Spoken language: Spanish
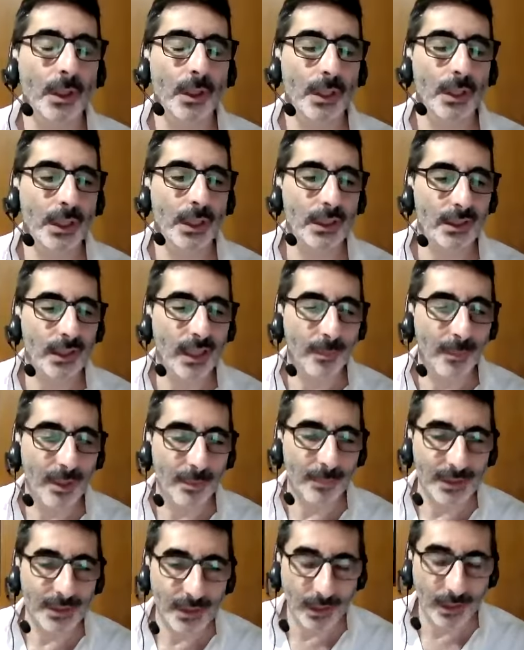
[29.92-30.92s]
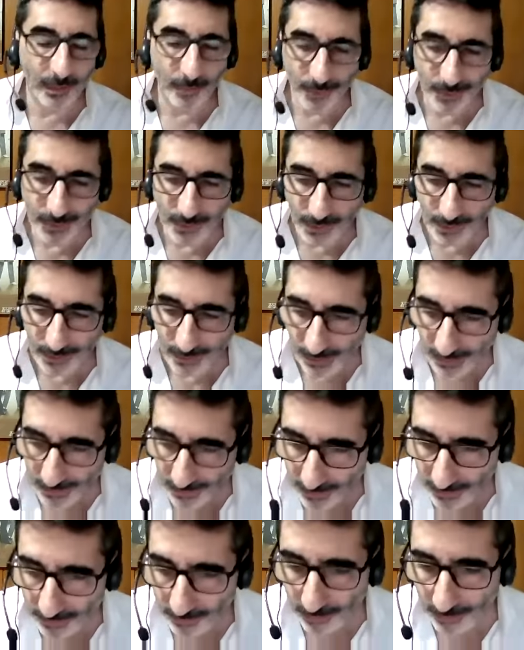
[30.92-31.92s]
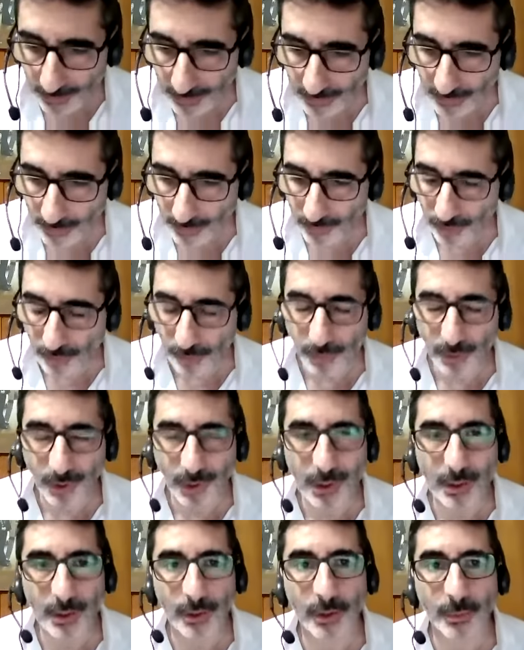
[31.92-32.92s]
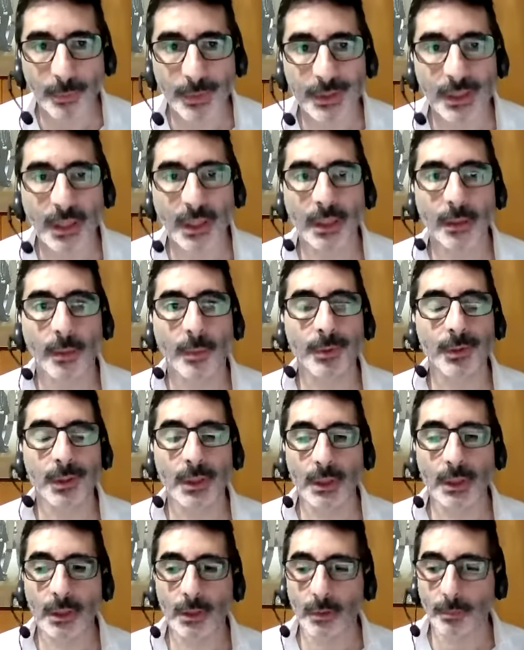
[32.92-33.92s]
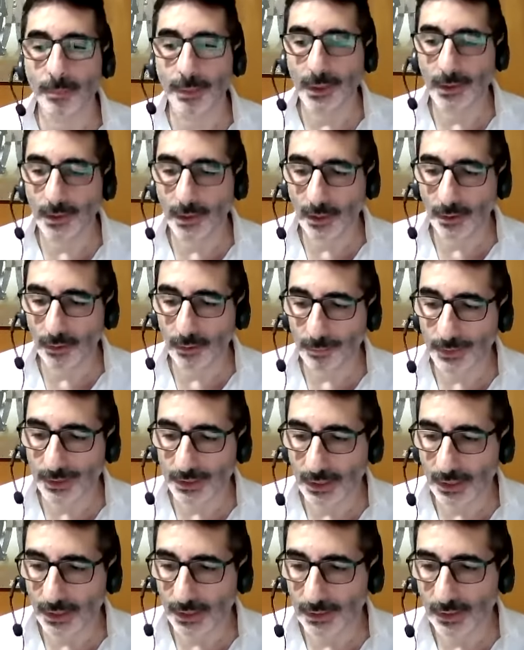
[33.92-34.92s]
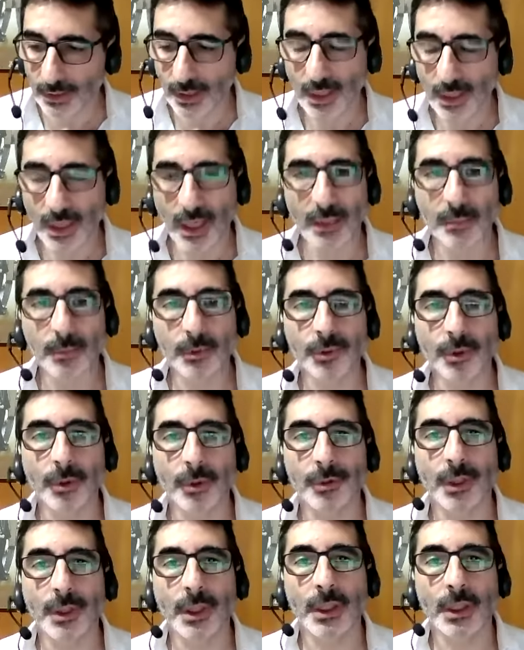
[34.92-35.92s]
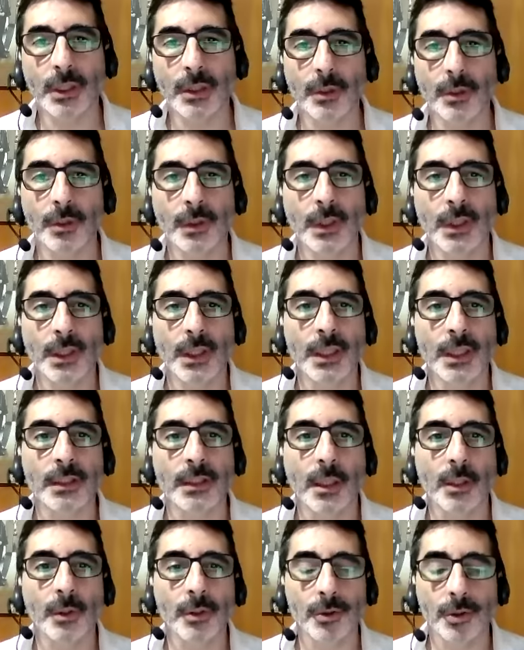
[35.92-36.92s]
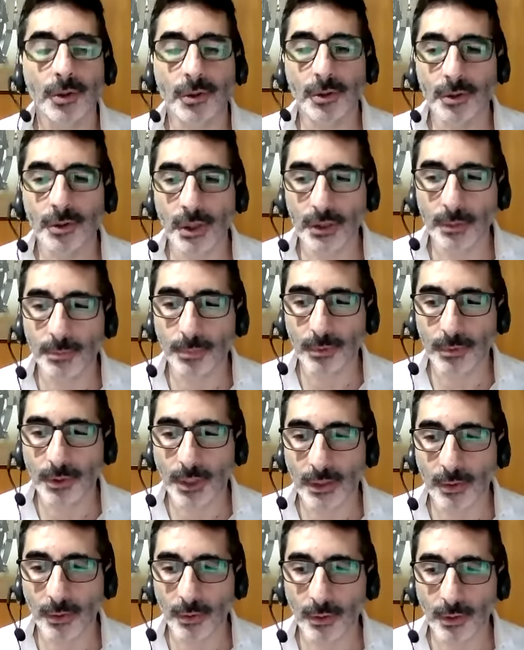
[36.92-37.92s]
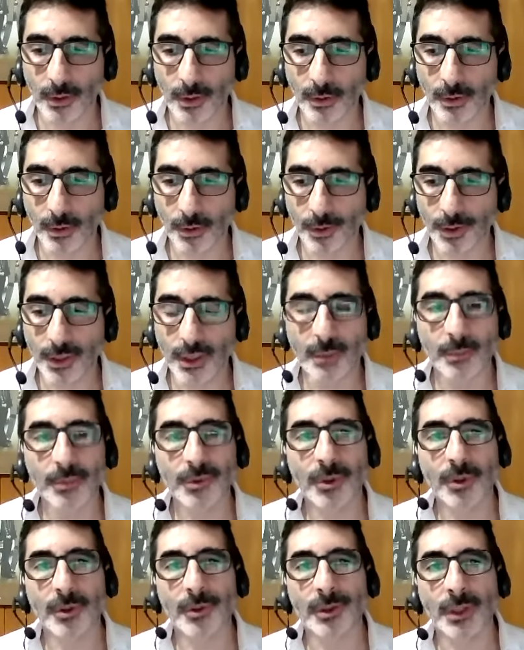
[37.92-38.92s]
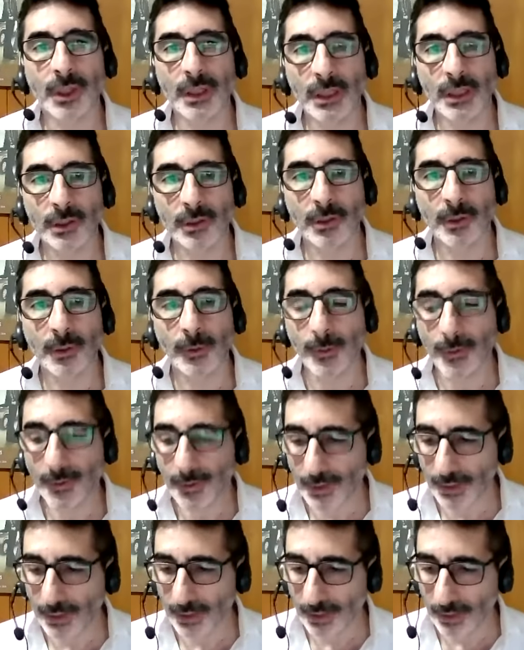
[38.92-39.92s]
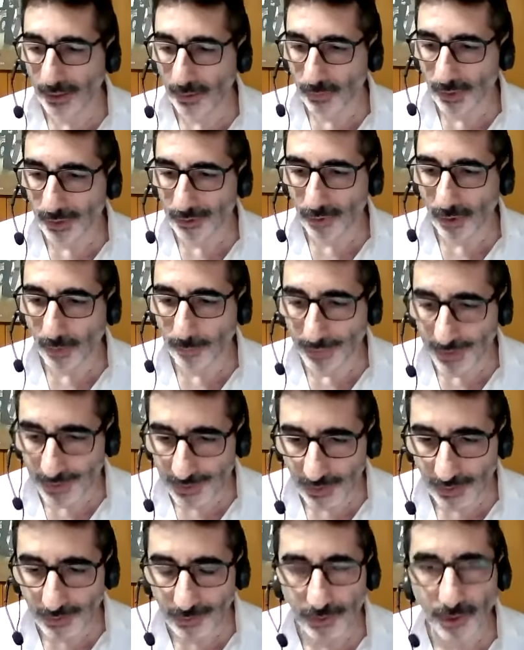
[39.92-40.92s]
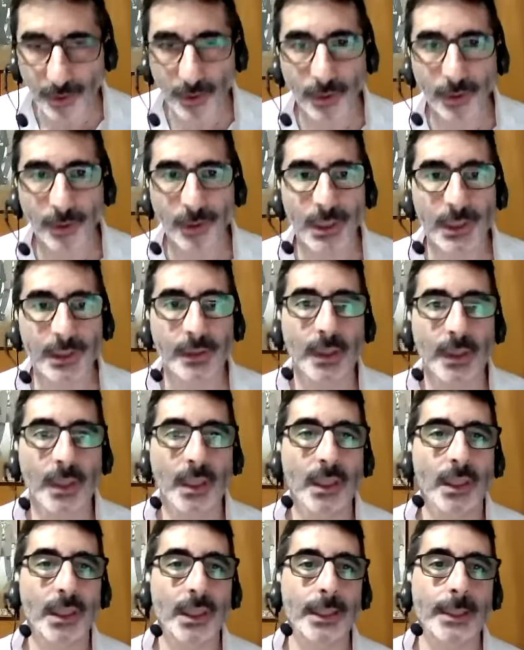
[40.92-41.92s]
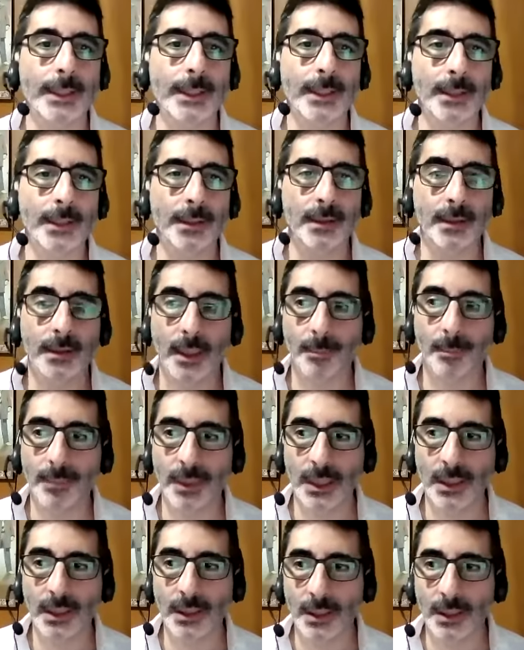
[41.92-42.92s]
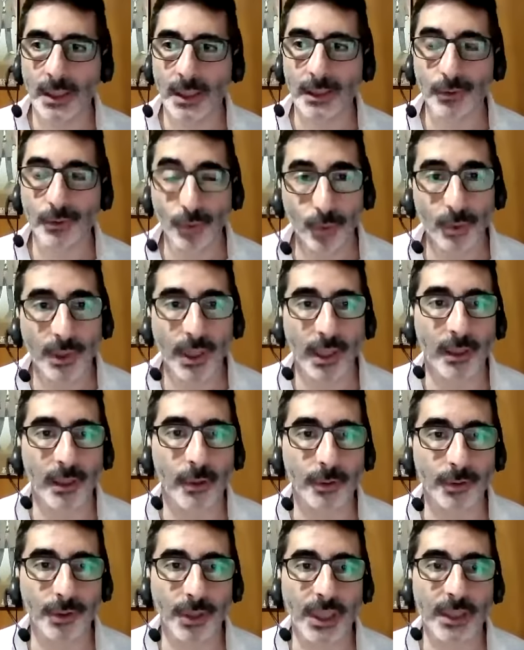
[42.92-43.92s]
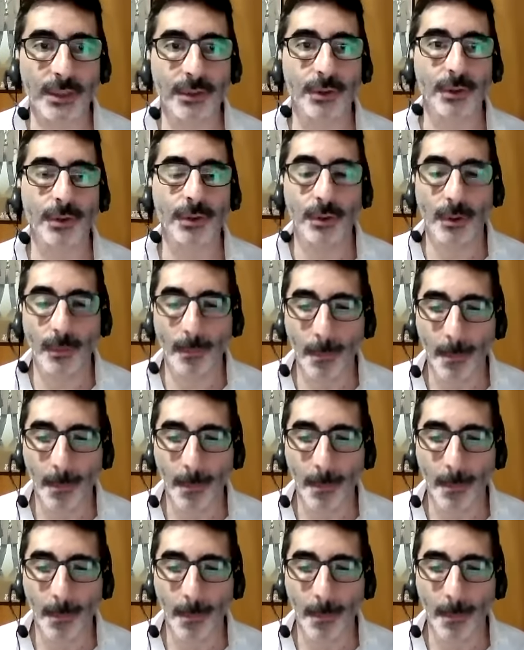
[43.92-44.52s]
Este, además, mensajes muy interesantes, Son muy ricos los mensajes, vamos a tener que ir compartiendo mensajes, hay mucho contenido. Está con nosotros el diputado Conrado Rodríguez, mucho contenido eh, en cuanto a apreciaciones, eh, también lectura de los hechos.